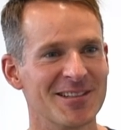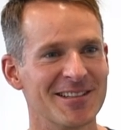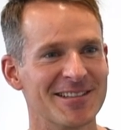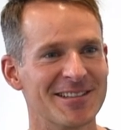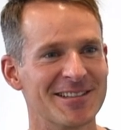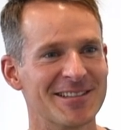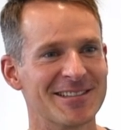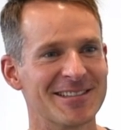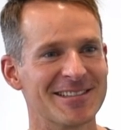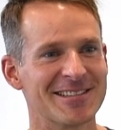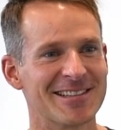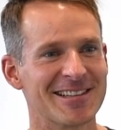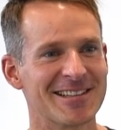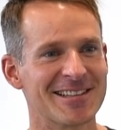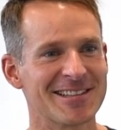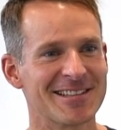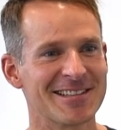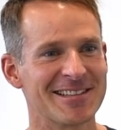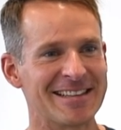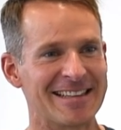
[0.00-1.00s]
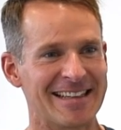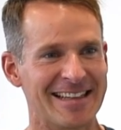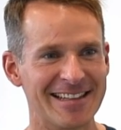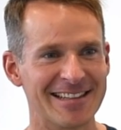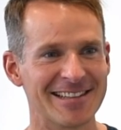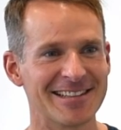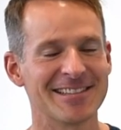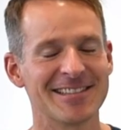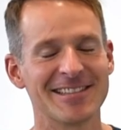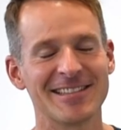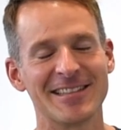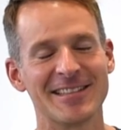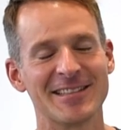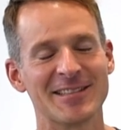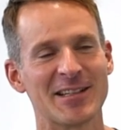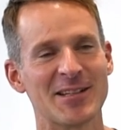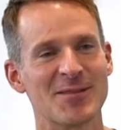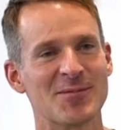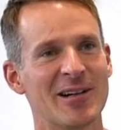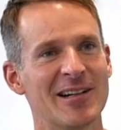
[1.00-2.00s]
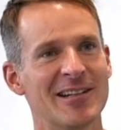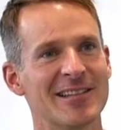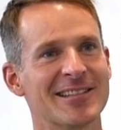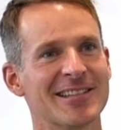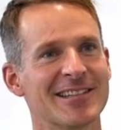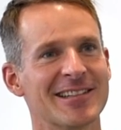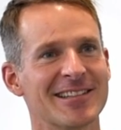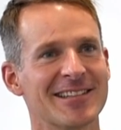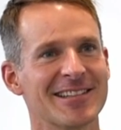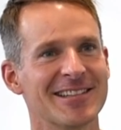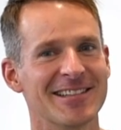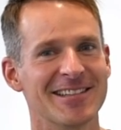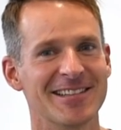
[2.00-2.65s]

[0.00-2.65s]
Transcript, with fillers: äh, dass jeder in seinem Alltag